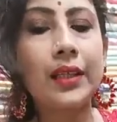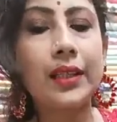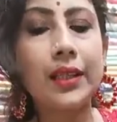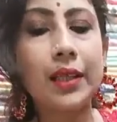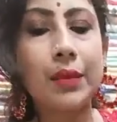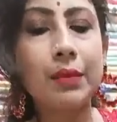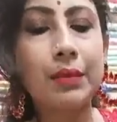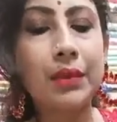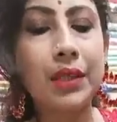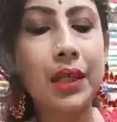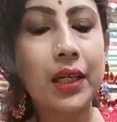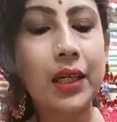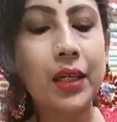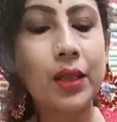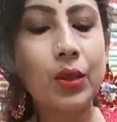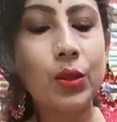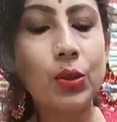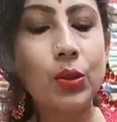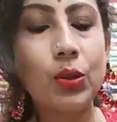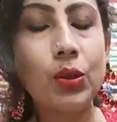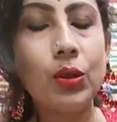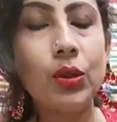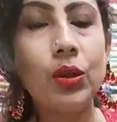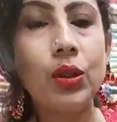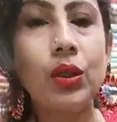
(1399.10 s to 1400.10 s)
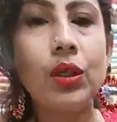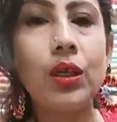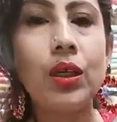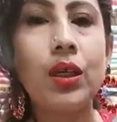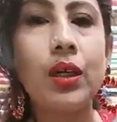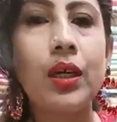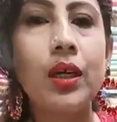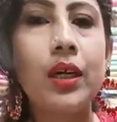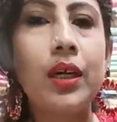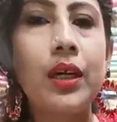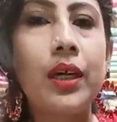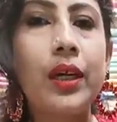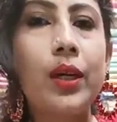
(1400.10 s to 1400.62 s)
স্লিপসটা কিন্তু
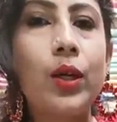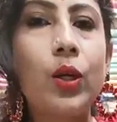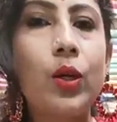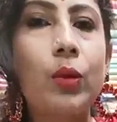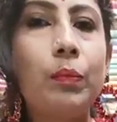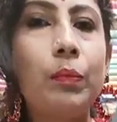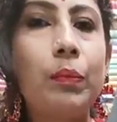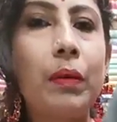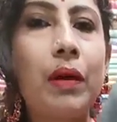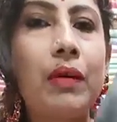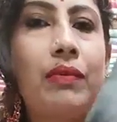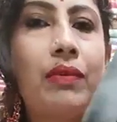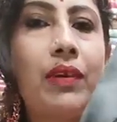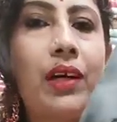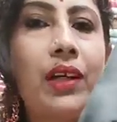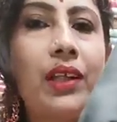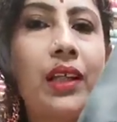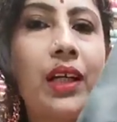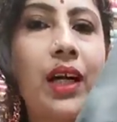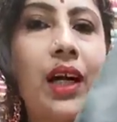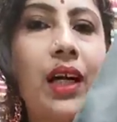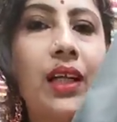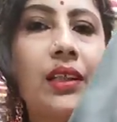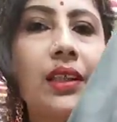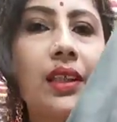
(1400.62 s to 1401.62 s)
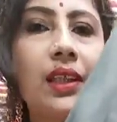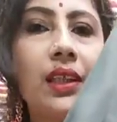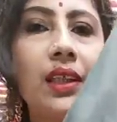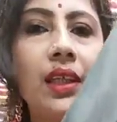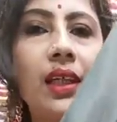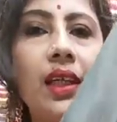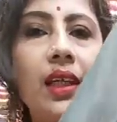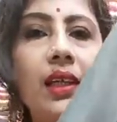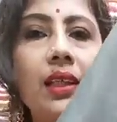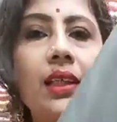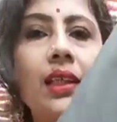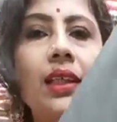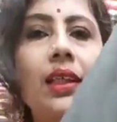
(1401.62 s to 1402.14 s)
এরকম পাফ হাতা আছে ঠিক
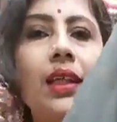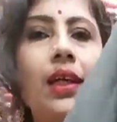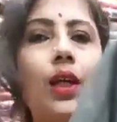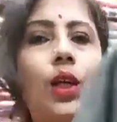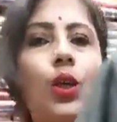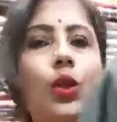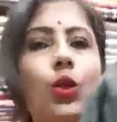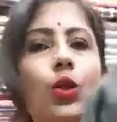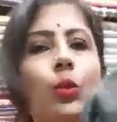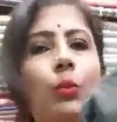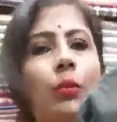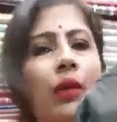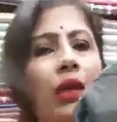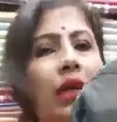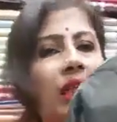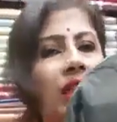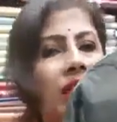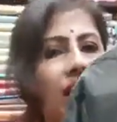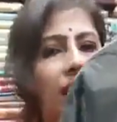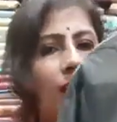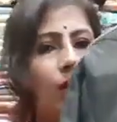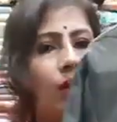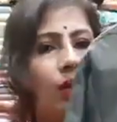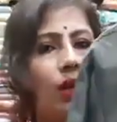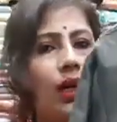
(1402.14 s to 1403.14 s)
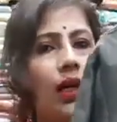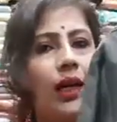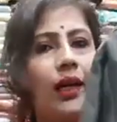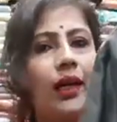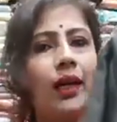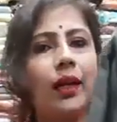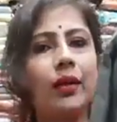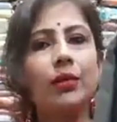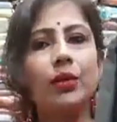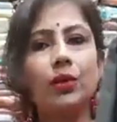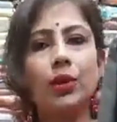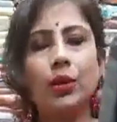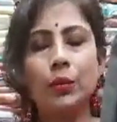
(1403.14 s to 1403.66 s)
আছে তোমরা ইচ্ছা করলে এটা
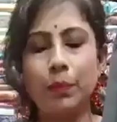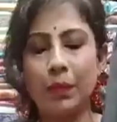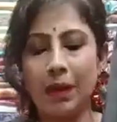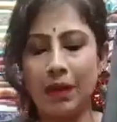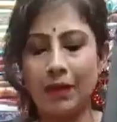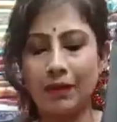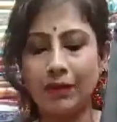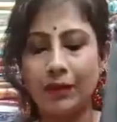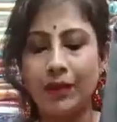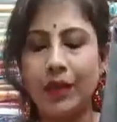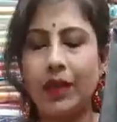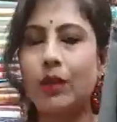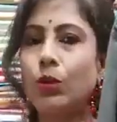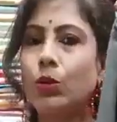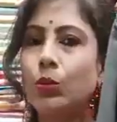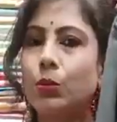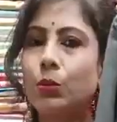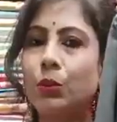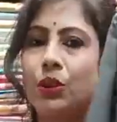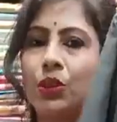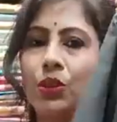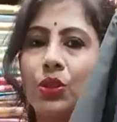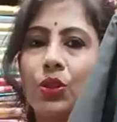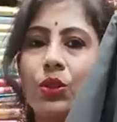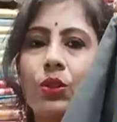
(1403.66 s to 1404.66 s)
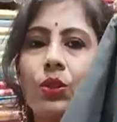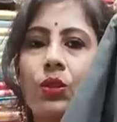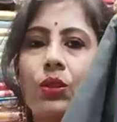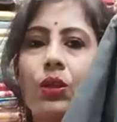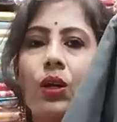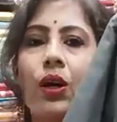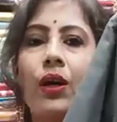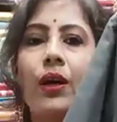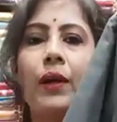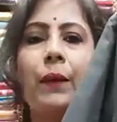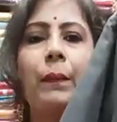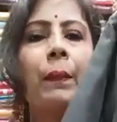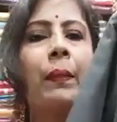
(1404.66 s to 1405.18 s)
যদি পাফ কারুর পছন্দ
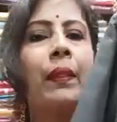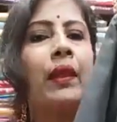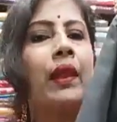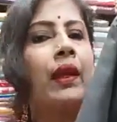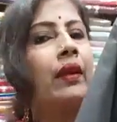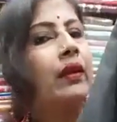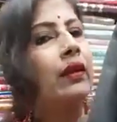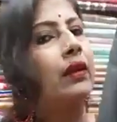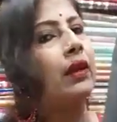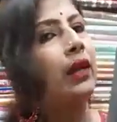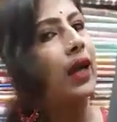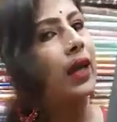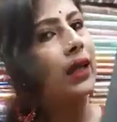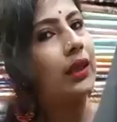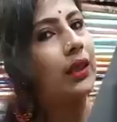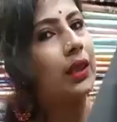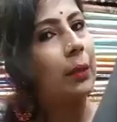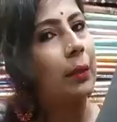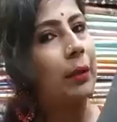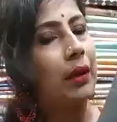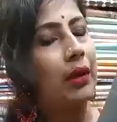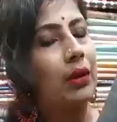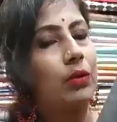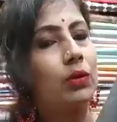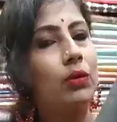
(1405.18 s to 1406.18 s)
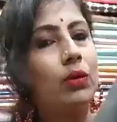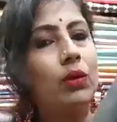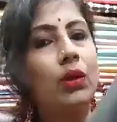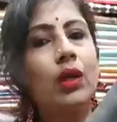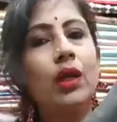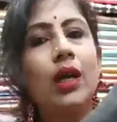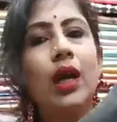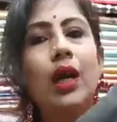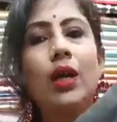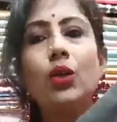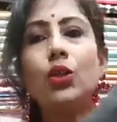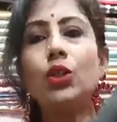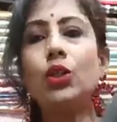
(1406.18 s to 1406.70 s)
হয় রাখতে পারো
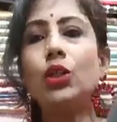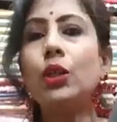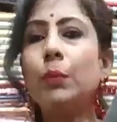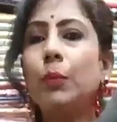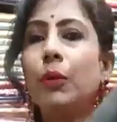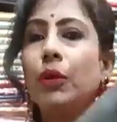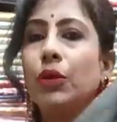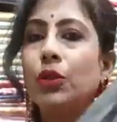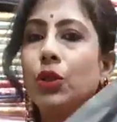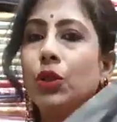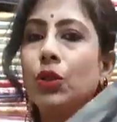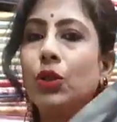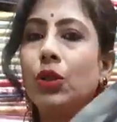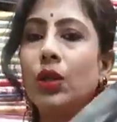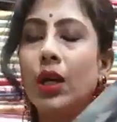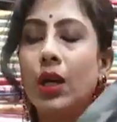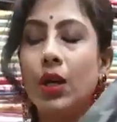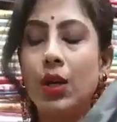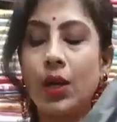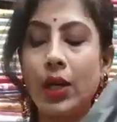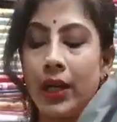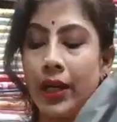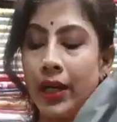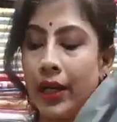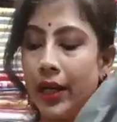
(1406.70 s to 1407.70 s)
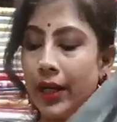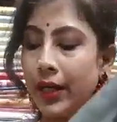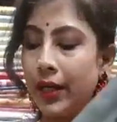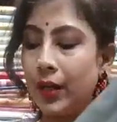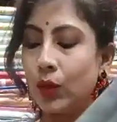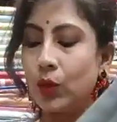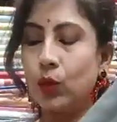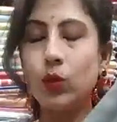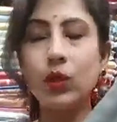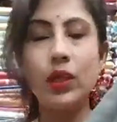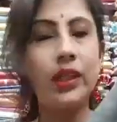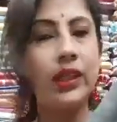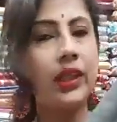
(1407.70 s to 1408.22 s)
কারোর যদি পছন্দ না হয় এটা
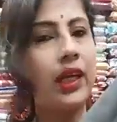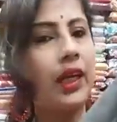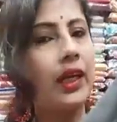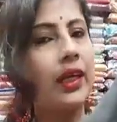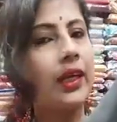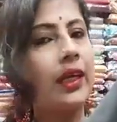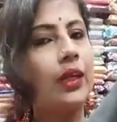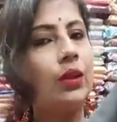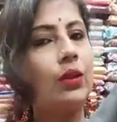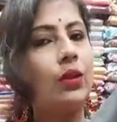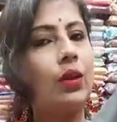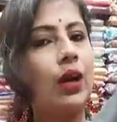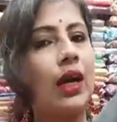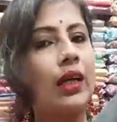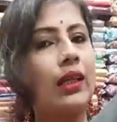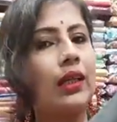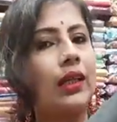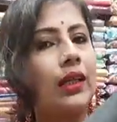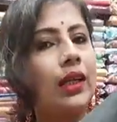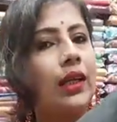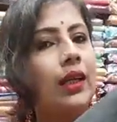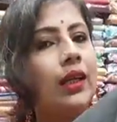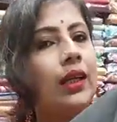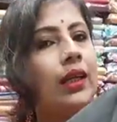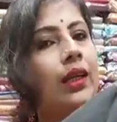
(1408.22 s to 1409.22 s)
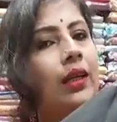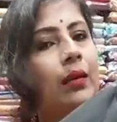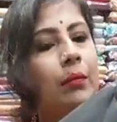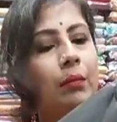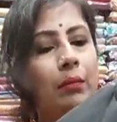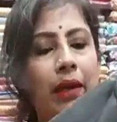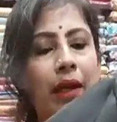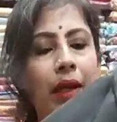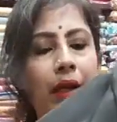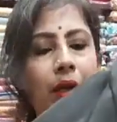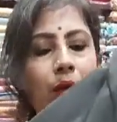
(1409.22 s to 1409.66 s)
খুলে দিলেই কিন্তু হাতাটা প্লেন